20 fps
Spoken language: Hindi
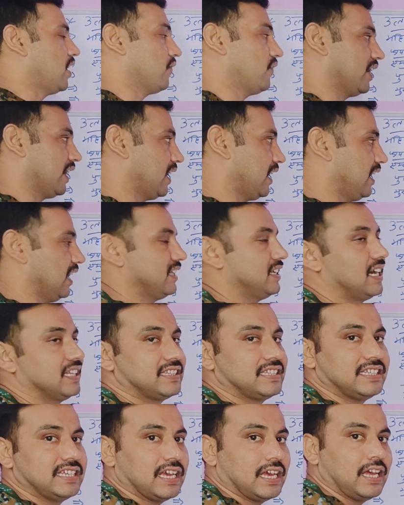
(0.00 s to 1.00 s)
फाग वगैरह लग
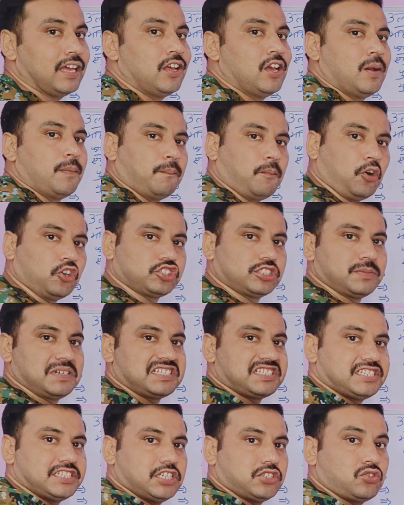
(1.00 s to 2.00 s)
जाती है बहुत से
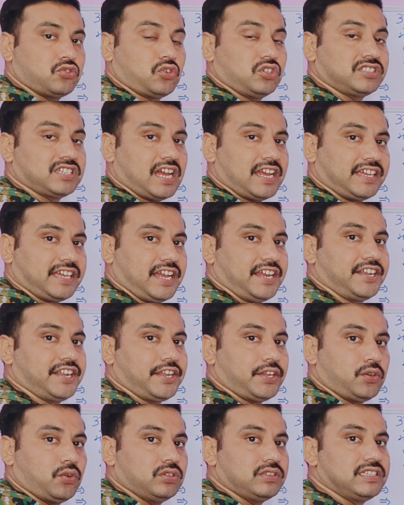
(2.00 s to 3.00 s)
बच्चे हैं जिनको जानकारी
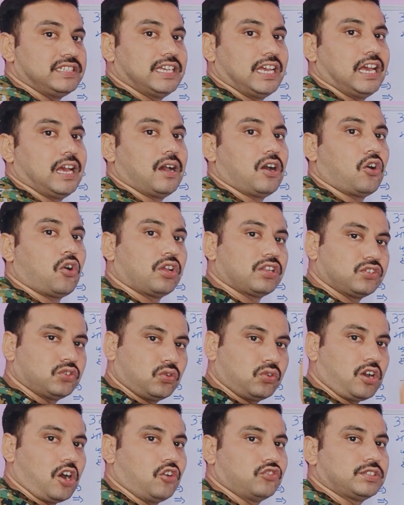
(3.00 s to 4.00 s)
नहीं होती है और
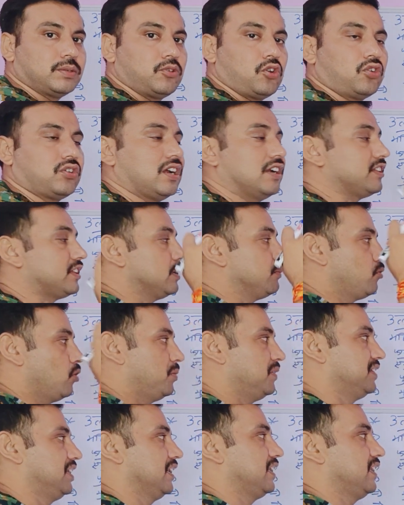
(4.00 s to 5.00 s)
जो गांव से बिलोंग करते हैं वो
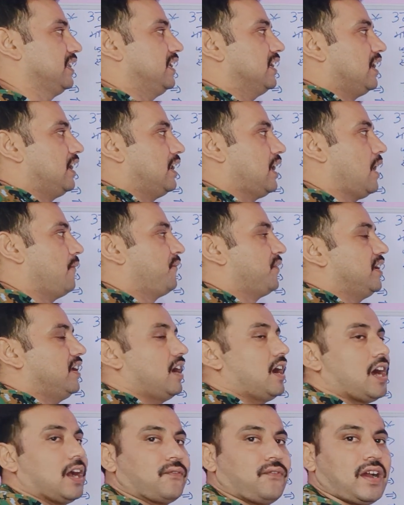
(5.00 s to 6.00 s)
भी देख लें अगर आपके
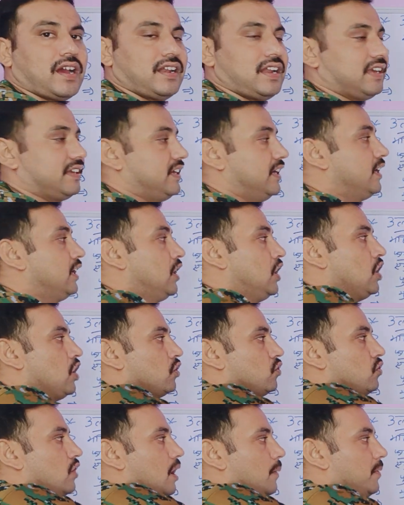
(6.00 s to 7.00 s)
यहाँ आग फाग लग गई
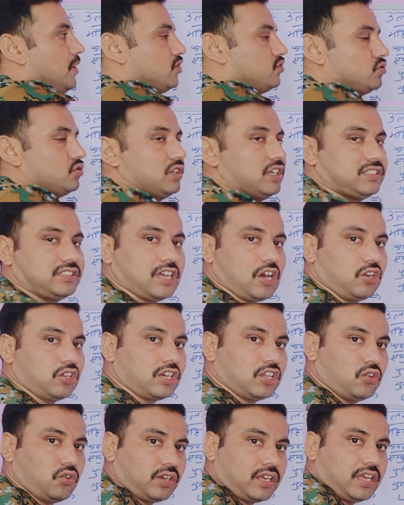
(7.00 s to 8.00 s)
तो आप एक सौ एक डाल
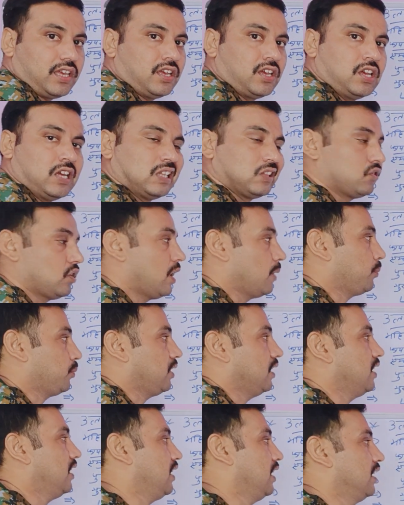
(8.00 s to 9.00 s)
करोगे तो
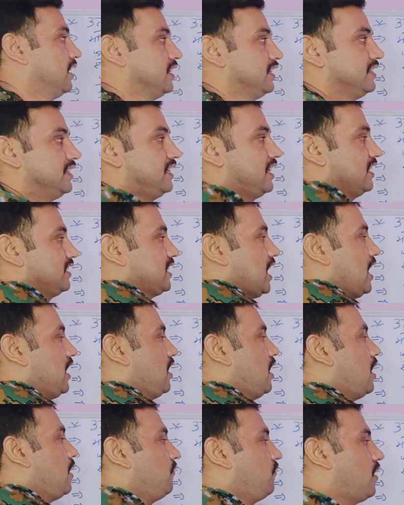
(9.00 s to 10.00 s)
आपका ये लग
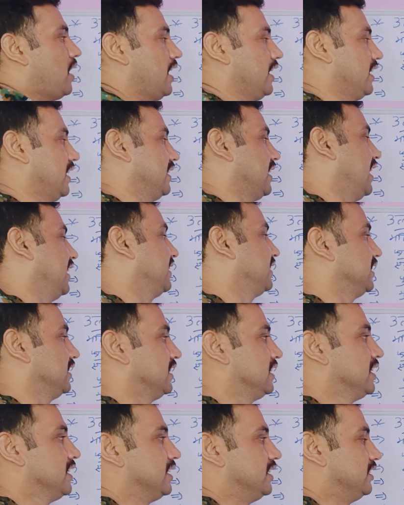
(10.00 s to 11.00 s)
जाएगा फायर आ जाएगी
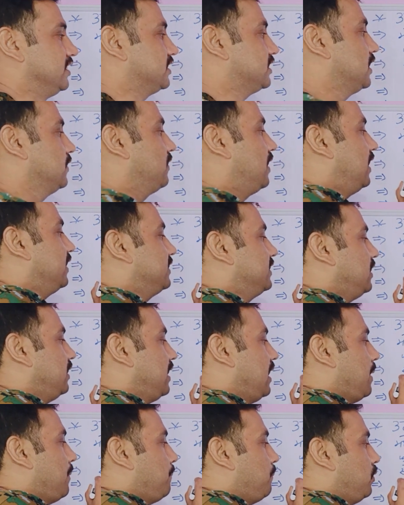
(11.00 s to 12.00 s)
इसके बाद
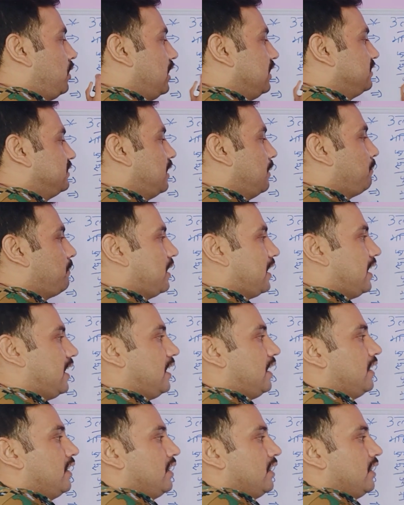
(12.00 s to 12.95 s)
एम्बुलेंस नंबर है